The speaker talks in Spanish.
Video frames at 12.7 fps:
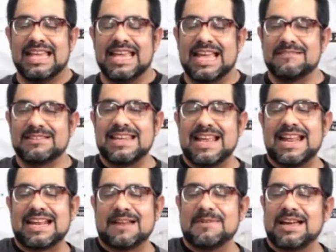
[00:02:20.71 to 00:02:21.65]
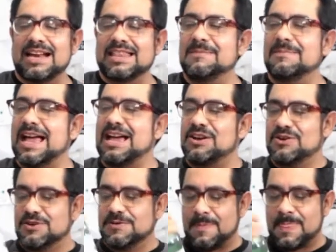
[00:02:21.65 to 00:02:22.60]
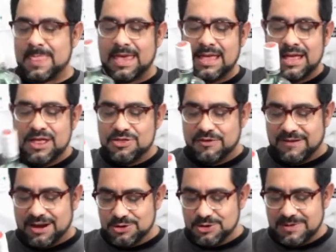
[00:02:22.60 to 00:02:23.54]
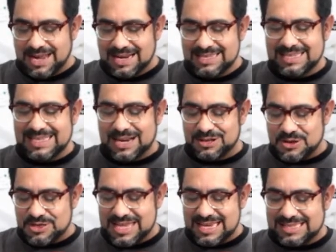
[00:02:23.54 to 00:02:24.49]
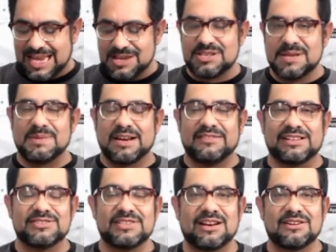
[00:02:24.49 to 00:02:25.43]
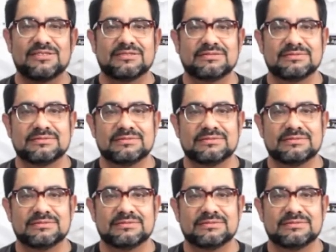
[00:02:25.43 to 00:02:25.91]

Y cabe señalar que el Bacardí blanco. Don Facundo Bacardi tardó 10 años en perfeccionarlo.